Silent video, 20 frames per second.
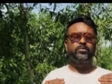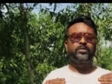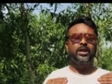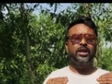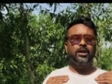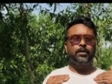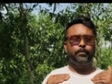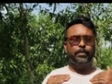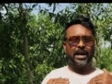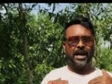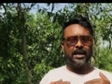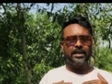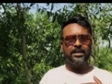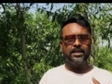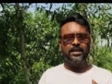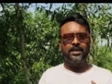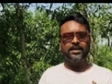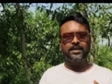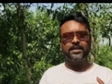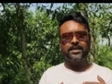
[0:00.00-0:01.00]
प्राइज
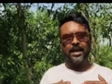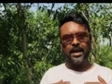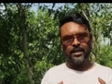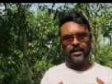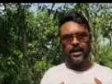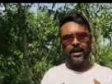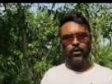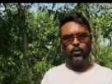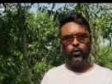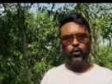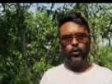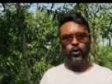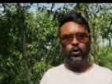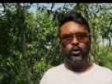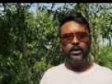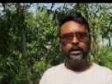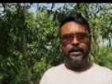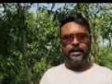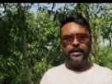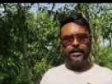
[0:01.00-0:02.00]
लिस्ट ज़्यादा हो
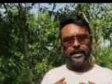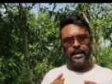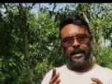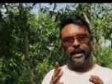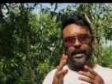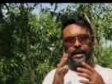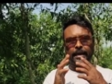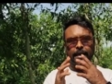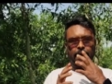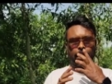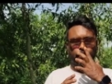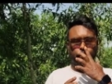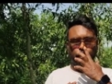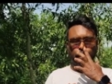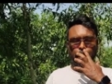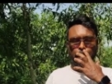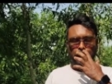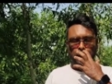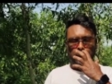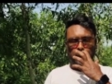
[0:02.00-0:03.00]
ये लगेगा आपको
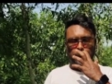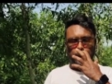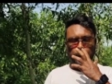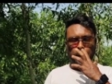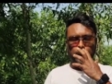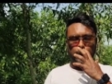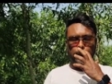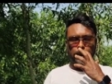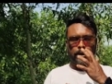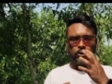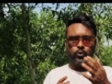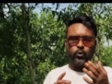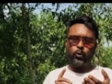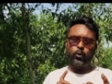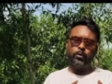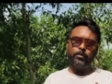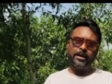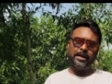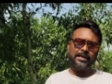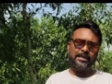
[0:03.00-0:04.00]
तो ज़रूर
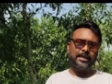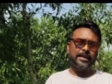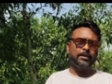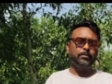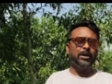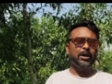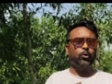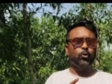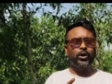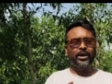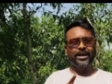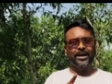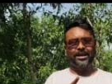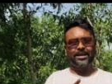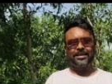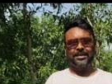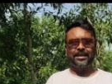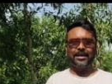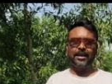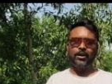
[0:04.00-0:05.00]
मेरे से एक बार कांटेक्ट
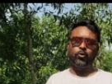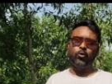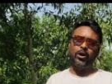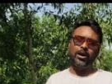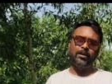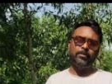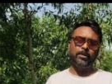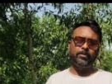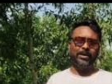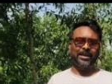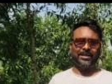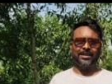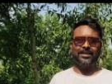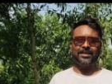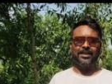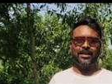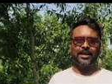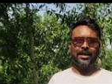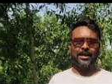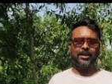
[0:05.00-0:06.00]
कीजिएगा कॉल में बात
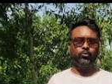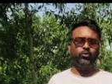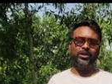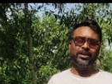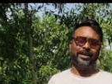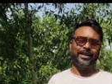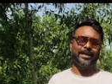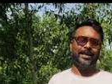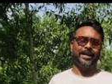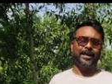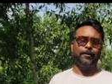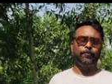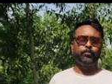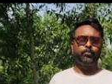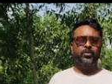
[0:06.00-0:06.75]
कीजिएगा क्योंकि देखिए